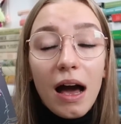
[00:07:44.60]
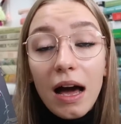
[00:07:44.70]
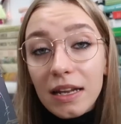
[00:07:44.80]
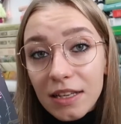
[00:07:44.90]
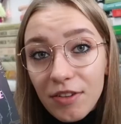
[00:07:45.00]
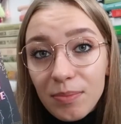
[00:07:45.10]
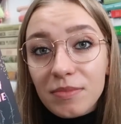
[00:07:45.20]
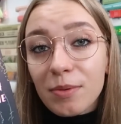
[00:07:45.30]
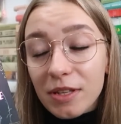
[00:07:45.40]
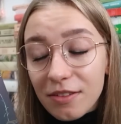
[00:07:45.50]
ale nie wiem,
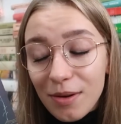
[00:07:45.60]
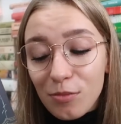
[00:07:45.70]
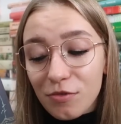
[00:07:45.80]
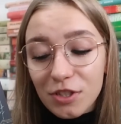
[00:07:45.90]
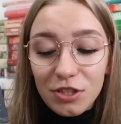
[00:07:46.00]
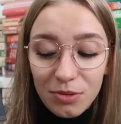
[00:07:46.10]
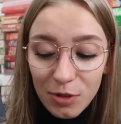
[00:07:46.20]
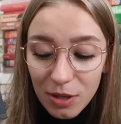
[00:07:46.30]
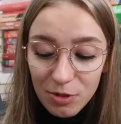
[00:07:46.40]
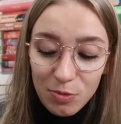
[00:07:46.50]
nie będę Wam mówić, czy
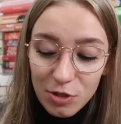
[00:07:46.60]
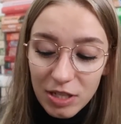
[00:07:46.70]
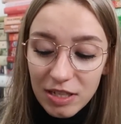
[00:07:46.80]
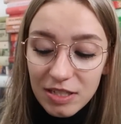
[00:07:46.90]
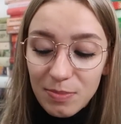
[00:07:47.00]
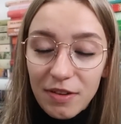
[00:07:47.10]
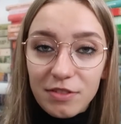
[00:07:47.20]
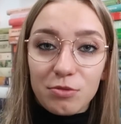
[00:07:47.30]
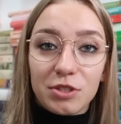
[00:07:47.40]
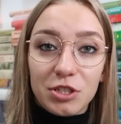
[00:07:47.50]
moje przypuszczenia się
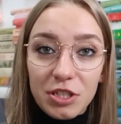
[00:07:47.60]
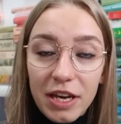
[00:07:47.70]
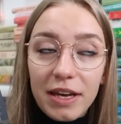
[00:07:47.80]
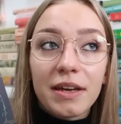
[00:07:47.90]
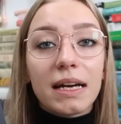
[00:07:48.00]
sprawdziły, czy nie.